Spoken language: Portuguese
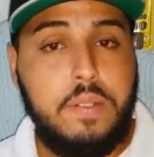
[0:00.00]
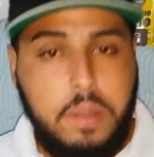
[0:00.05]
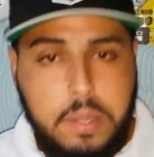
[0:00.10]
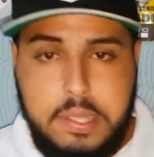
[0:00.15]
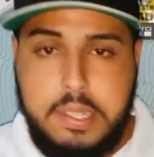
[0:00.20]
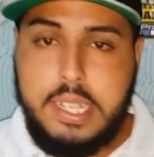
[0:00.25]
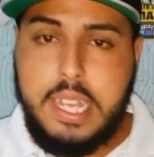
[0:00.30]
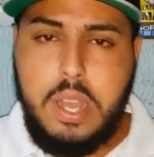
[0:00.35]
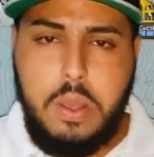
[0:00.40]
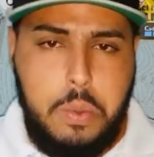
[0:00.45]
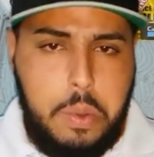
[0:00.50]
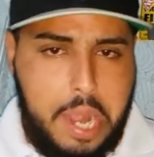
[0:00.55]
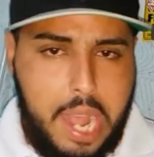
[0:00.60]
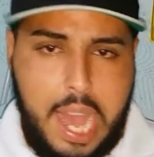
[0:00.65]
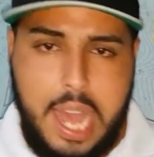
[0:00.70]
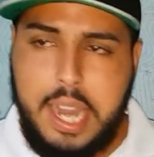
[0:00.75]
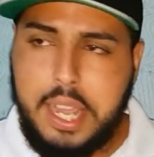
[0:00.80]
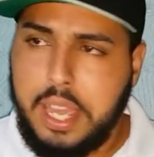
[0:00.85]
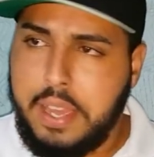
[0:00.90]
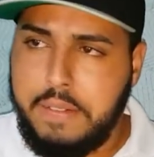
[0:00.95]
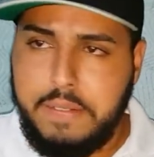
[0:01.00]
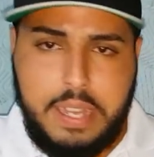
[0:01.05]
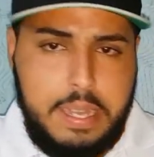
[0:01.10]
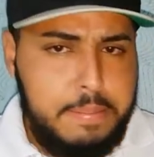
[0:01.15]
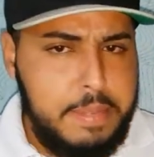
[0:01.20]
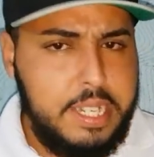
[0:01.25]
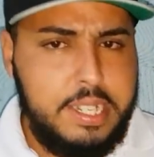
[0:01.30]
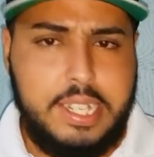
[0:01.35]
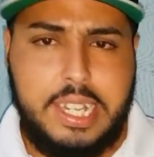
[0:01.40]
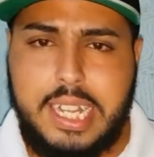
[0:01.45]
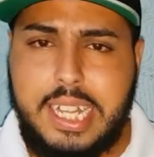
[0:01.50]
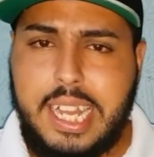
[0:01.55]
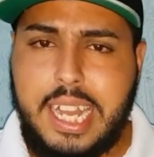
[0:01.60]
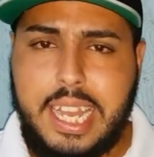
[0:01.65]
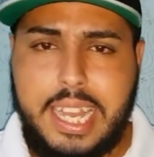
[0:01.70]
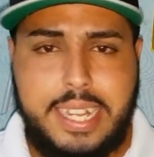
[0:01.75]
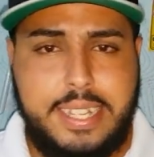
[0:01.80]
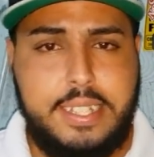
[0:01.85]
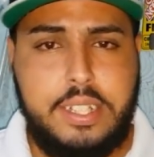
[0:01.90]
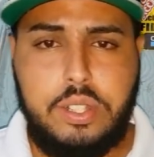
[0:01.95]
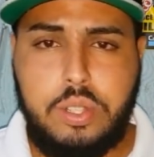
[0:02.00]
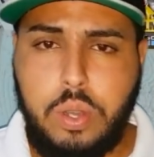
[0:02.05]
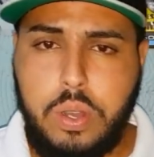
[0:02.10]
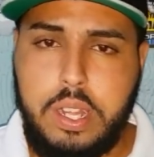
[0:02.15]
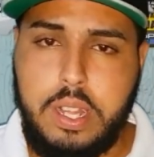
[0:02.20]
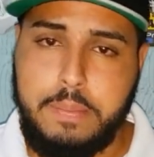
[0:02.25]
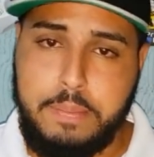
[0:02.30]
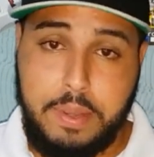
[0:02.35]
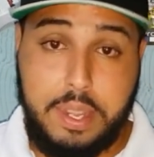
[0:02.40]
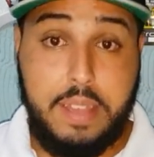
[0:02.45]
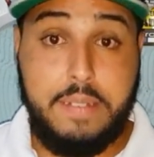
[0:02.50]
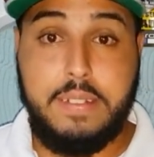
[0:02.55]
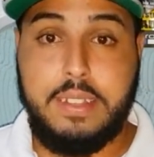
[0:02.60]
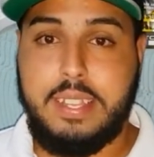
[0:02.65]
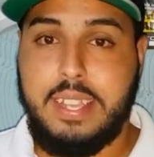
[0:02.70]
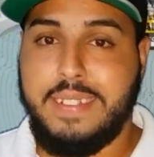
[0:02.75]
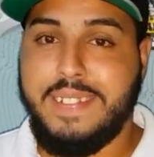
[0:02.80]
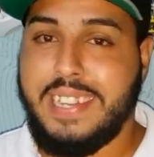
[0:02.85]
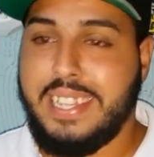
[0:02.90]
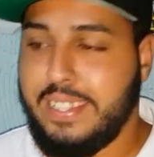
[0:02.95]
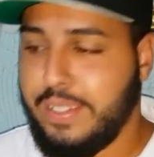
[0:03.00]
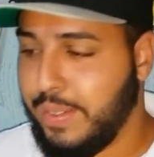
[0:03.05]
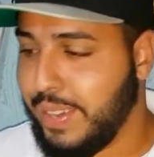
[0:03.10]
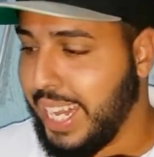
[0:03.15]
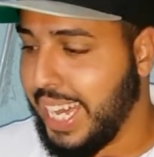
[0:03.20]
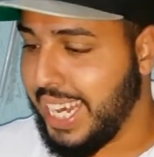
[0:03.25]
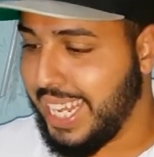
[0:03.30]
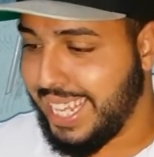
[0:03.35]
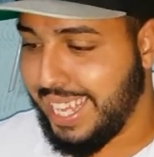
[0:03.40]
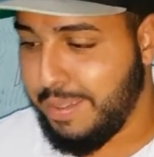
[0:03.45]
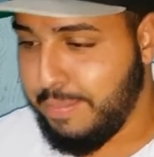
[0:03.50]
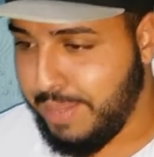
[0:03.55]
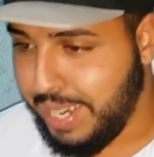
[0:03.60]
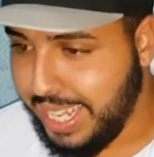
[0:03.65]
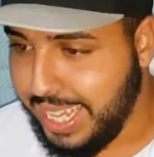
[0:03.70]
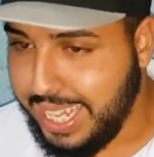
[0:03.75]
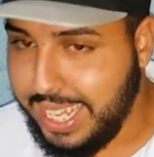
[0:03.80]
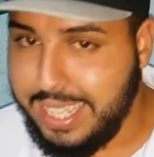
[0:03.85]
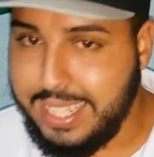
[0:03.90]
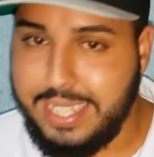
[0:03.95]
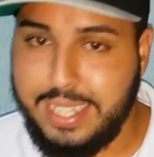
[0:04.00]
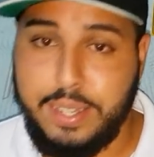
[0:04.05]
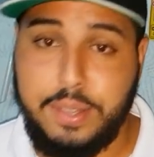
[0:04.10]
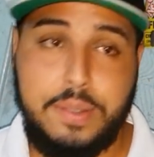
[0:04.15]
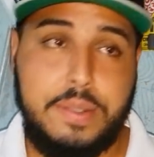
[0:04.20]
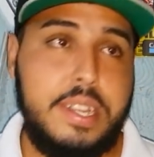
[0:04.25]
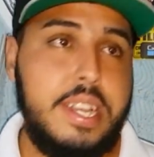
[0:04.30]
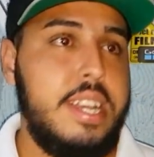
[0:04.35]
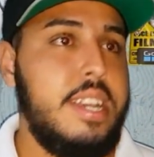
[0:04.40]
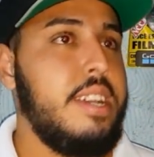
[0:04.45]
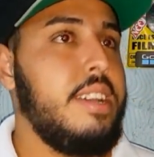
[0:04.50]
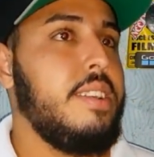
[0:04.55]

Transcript: você é o cara que vai manjar da rede toda, porque você vai ser o cara da implantação,